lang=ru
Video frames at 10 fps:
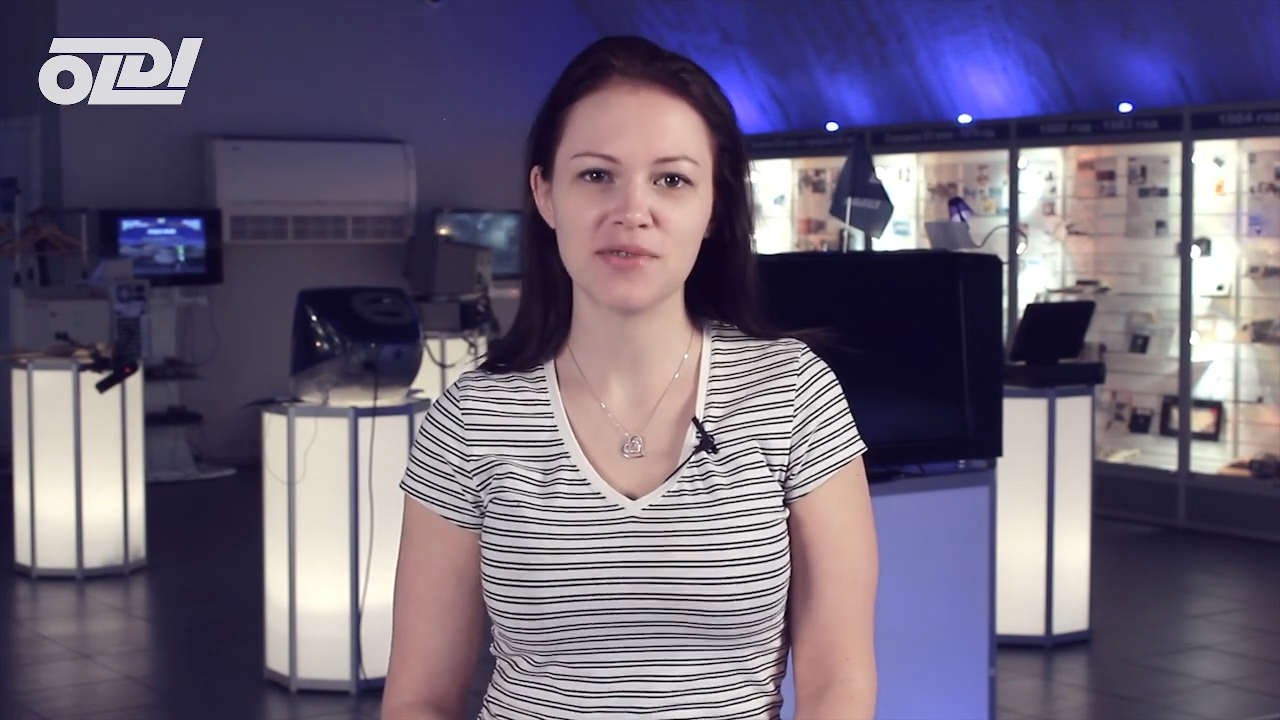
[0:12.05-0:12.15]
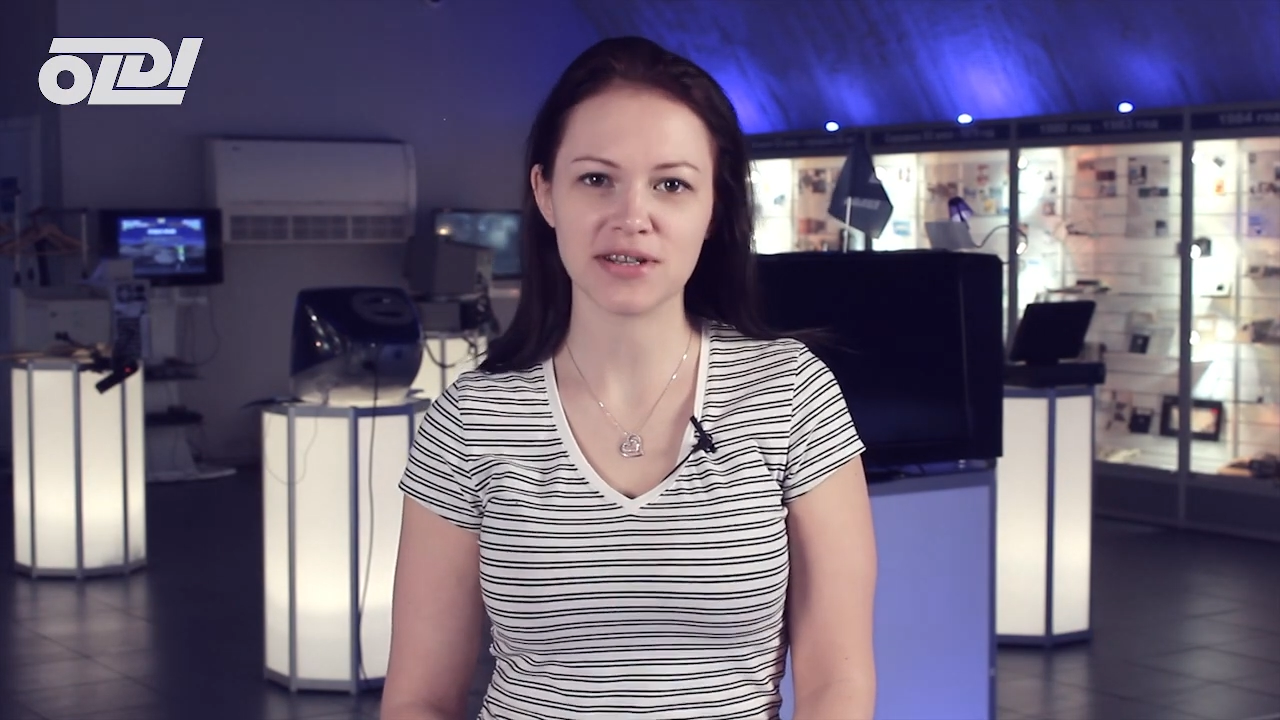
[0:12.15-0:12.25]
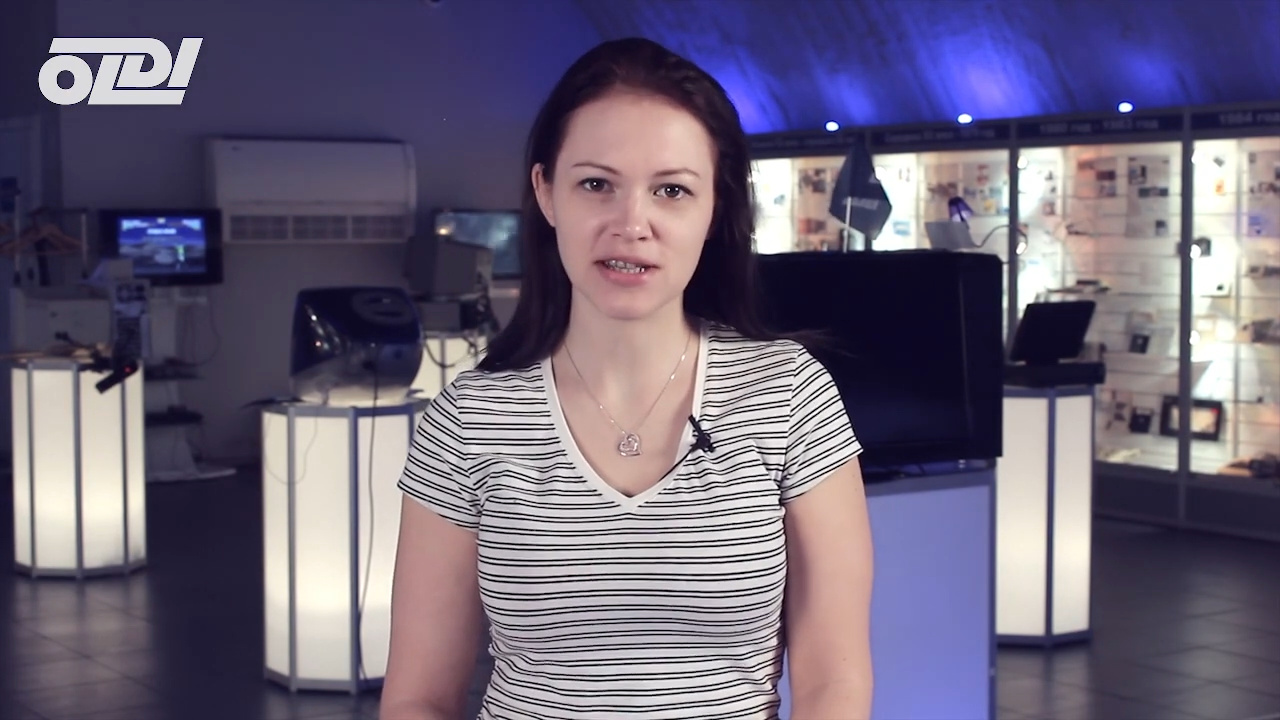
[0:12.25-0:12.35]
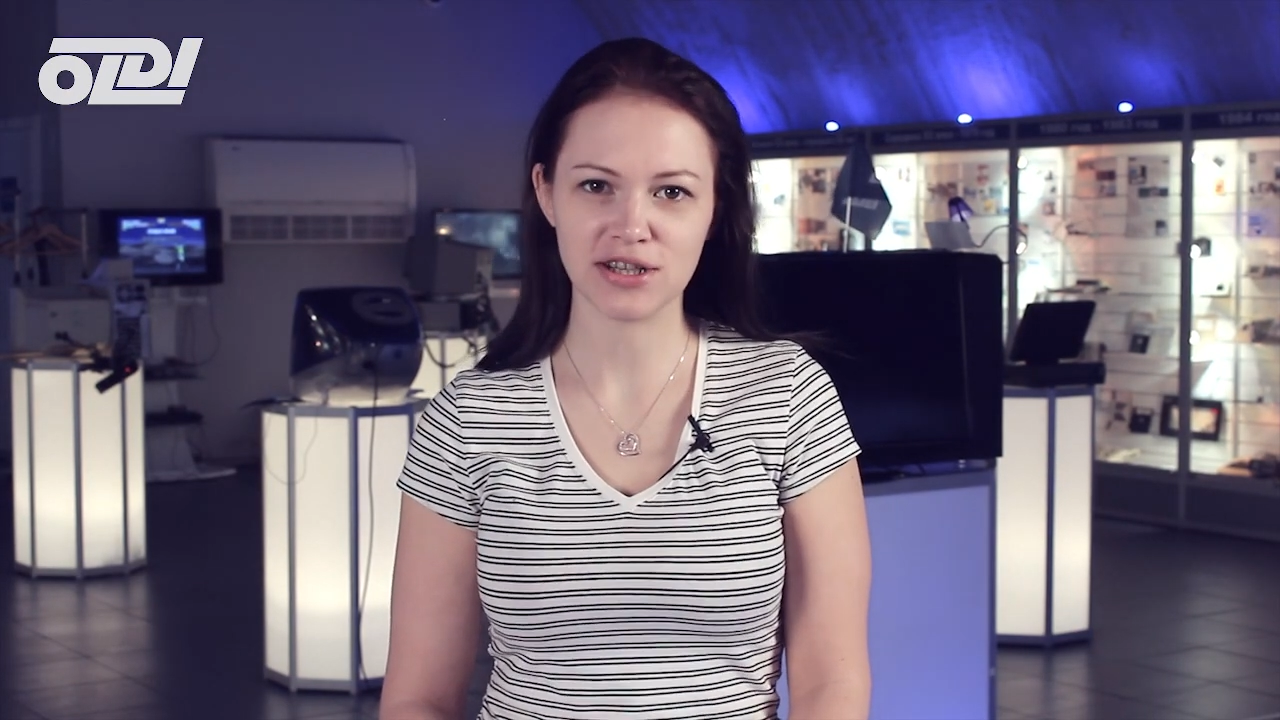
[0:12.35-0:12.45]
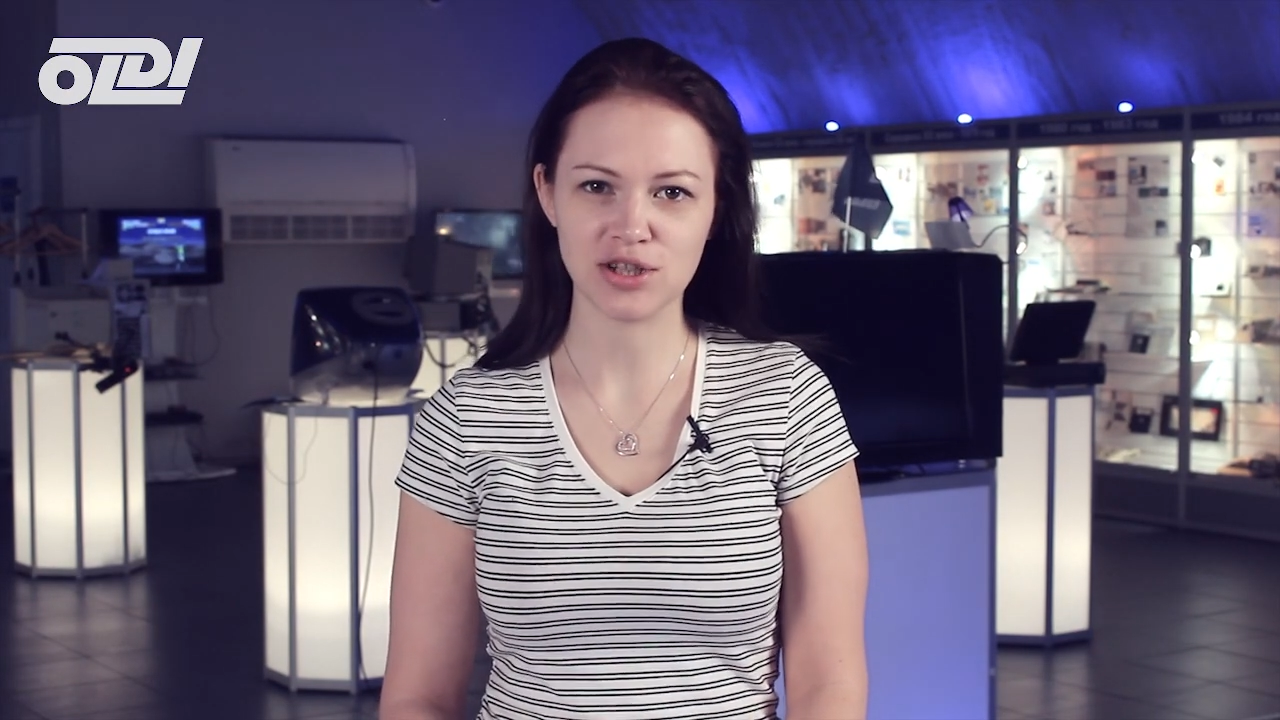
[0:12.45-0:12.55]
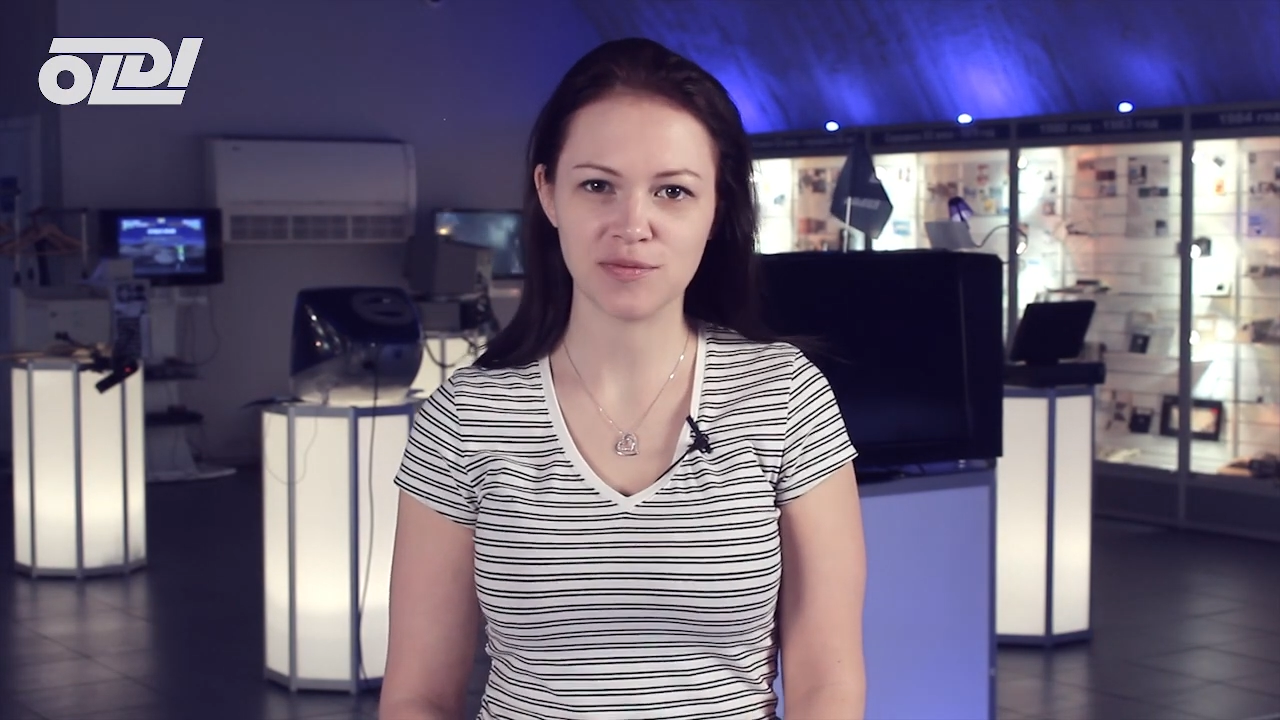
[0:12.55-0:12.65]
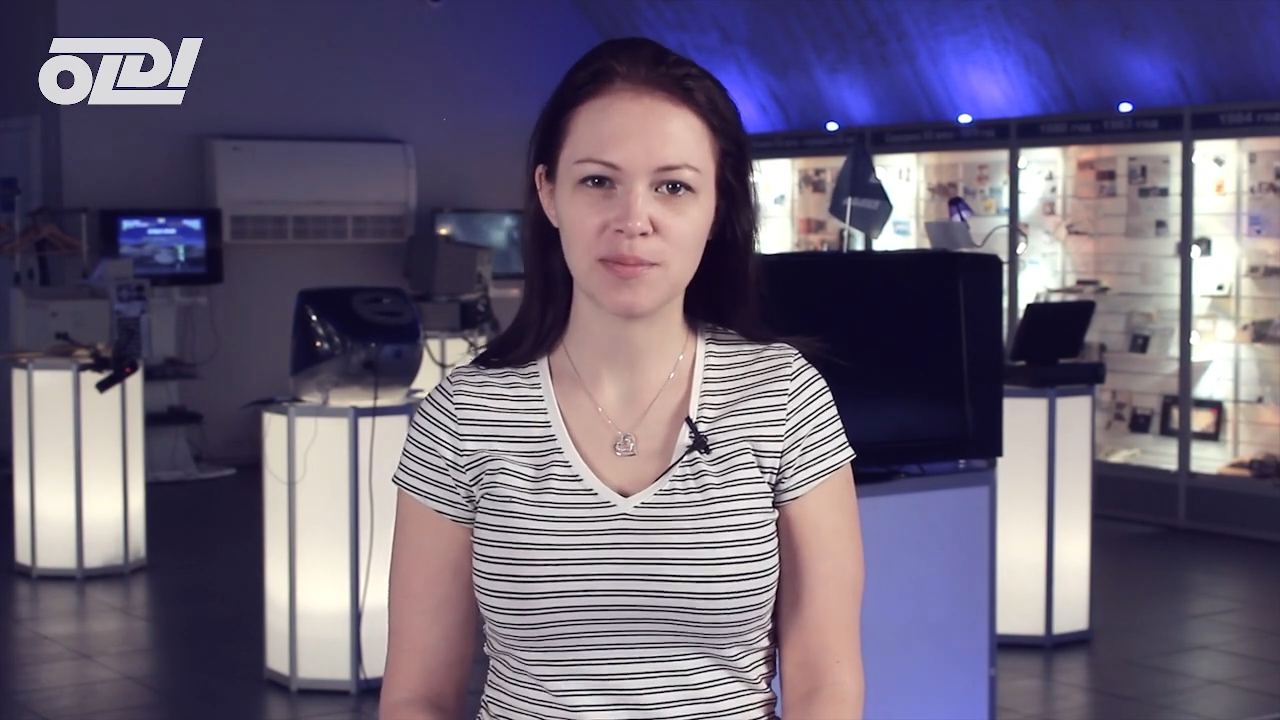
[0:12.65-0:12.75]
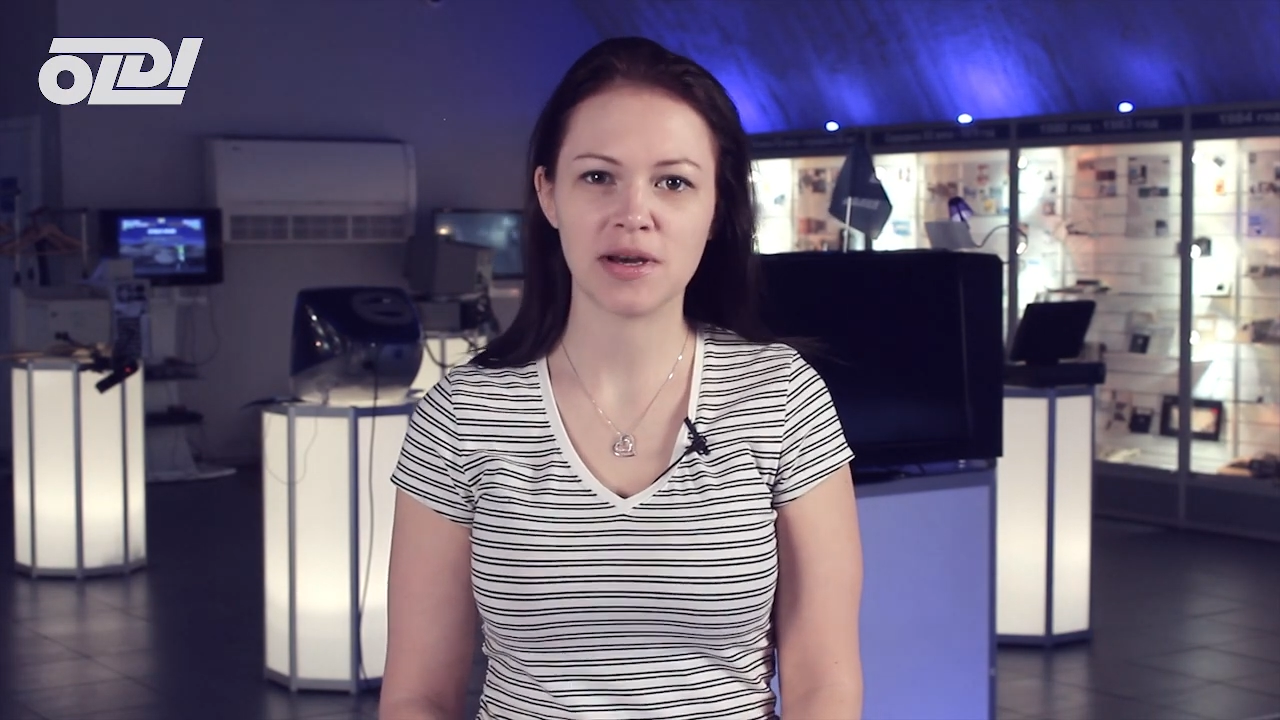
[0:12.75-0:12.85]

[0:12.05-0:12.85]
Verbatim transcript: расскажем вам